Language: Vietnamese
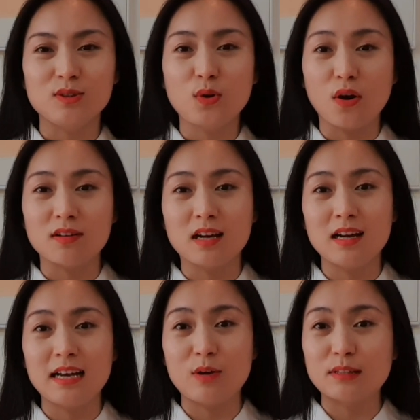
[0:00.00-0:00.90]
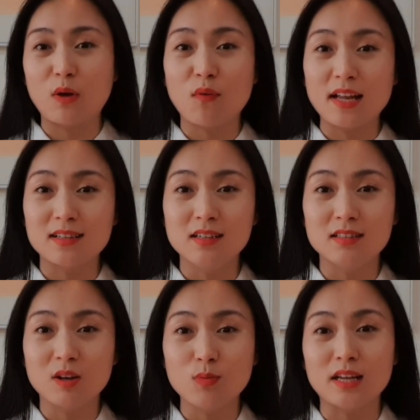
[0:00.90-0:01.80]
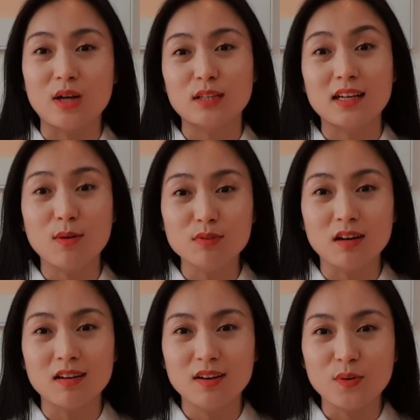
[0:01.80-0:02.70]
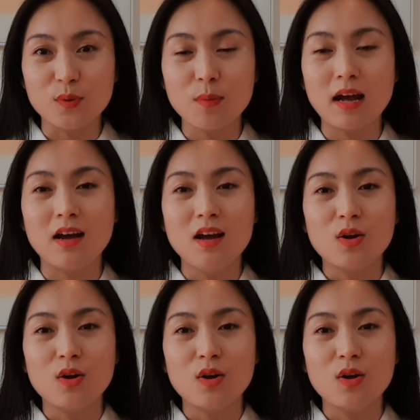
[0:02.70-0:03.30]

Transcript: chứ còn à, lèo tèo vài người thì không thể nào thành công được, đúng không ạ?